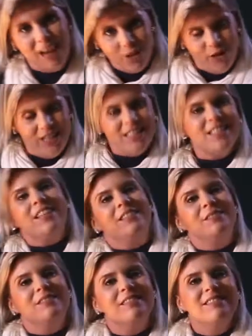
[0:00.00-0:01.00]
Agora sim.
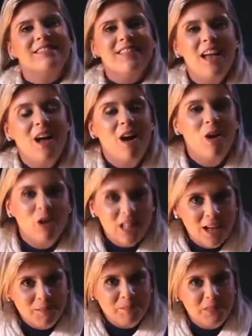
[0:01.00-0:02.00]

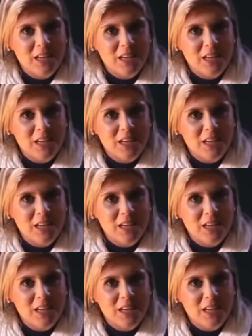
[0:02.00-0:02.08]
Olá!